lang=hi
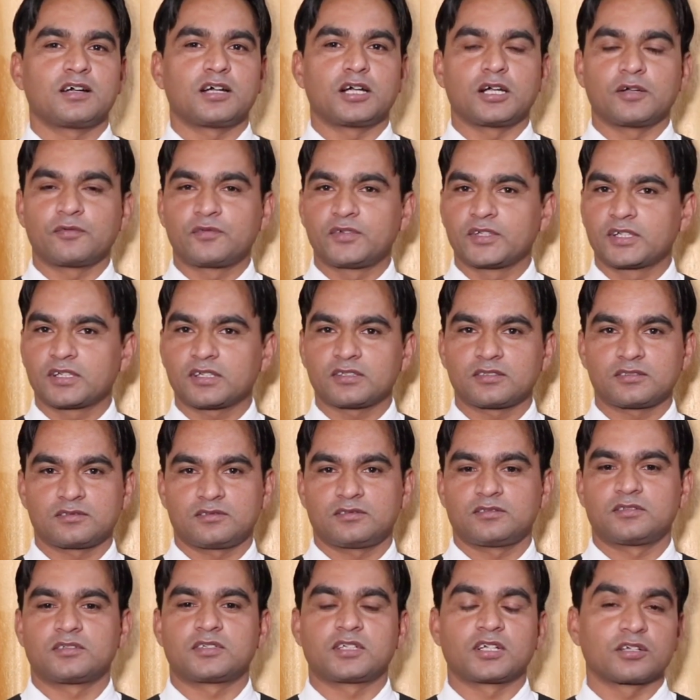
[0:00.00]
आप फिर
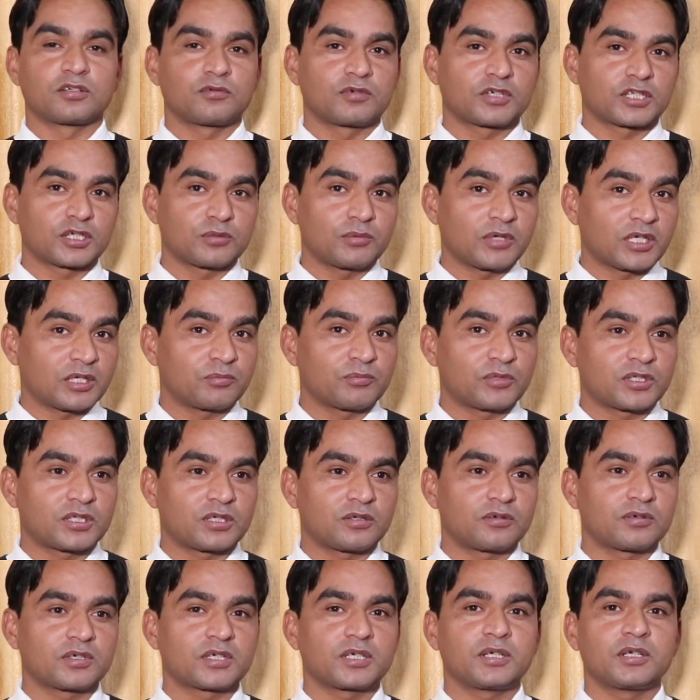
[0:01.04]
टर्नओवर के बारे में
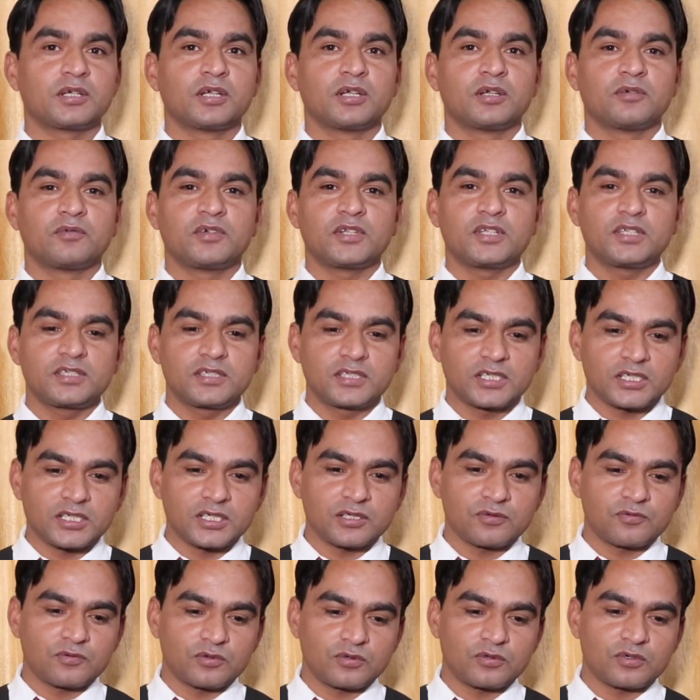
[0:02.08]
बताओगे फिर
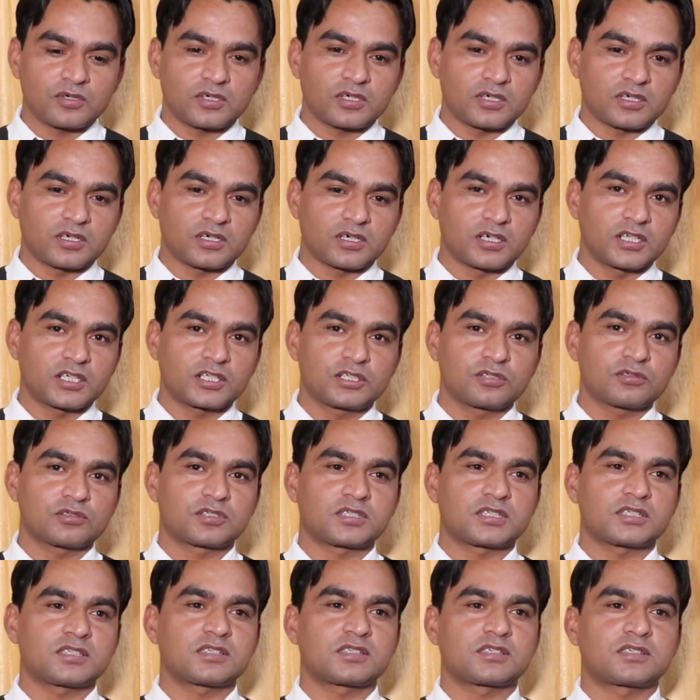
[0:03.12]
ये वो हर
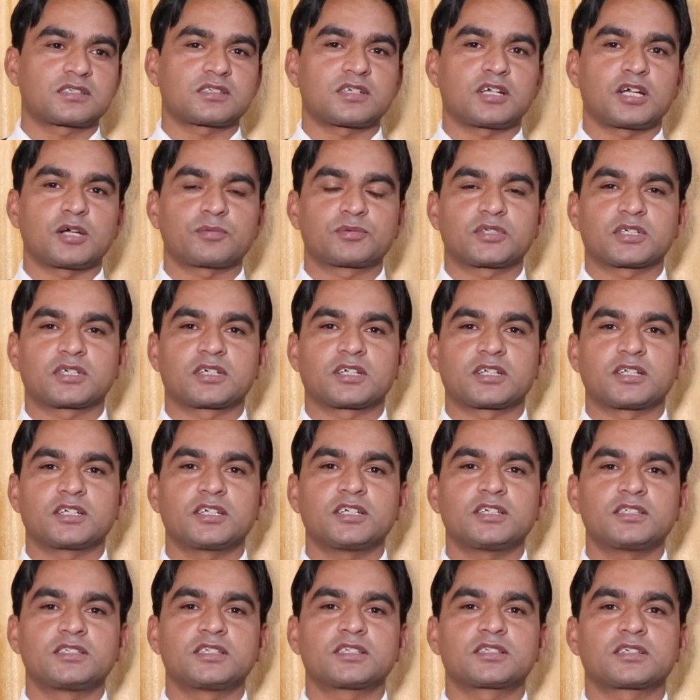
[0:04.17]
क्वेश्चन आपसे
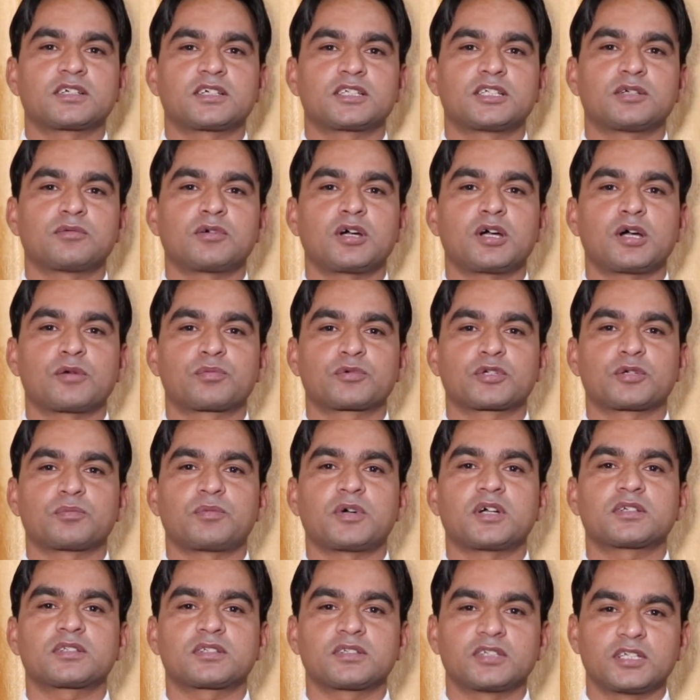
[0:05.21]
करेंगे जिसका जवाब आपके
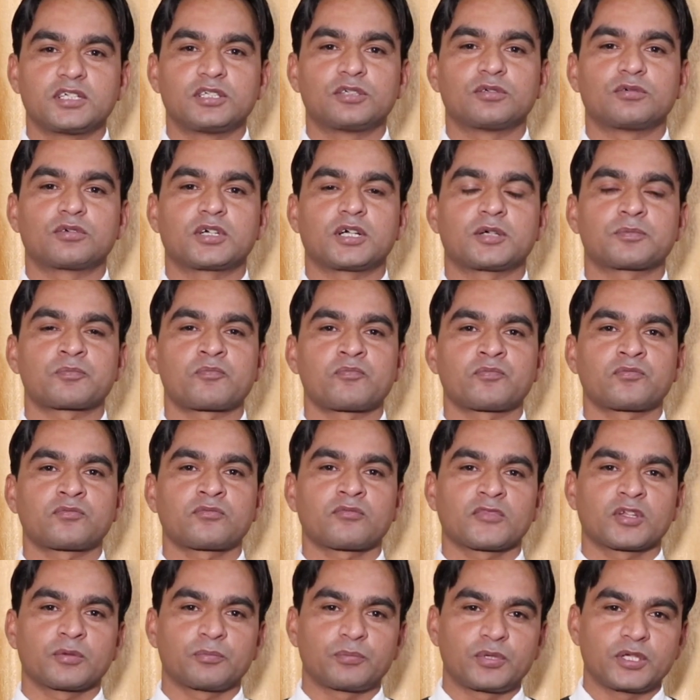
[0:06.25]
पास नहीं होगा
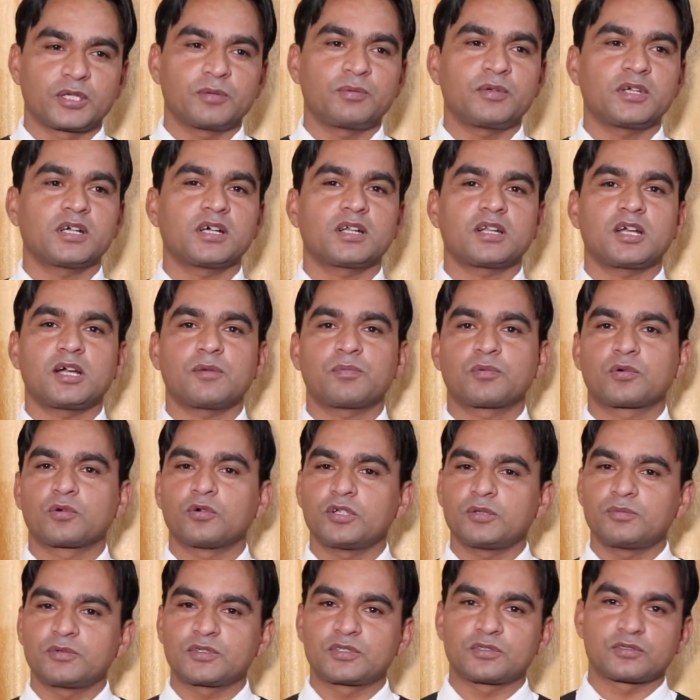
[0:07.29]
फिर भी अगर आप
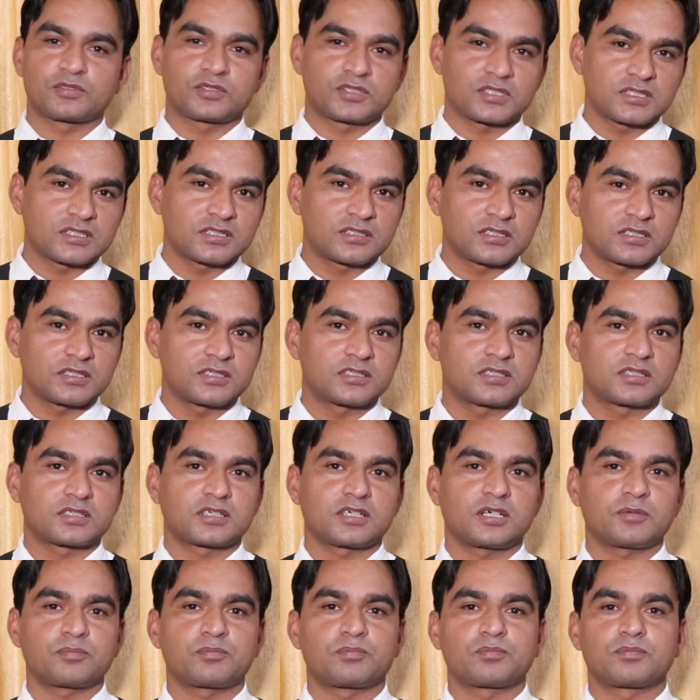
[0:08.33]
कोई भी क्वेश्चन
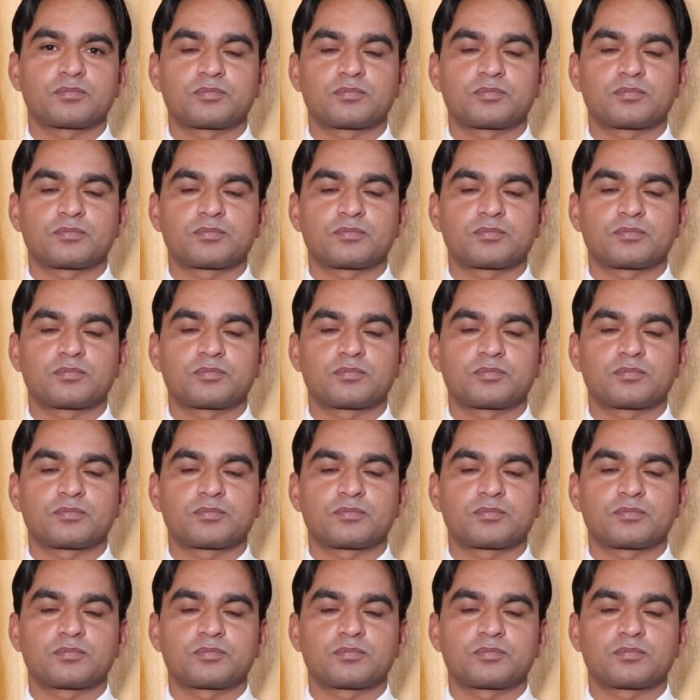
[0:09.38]
इनका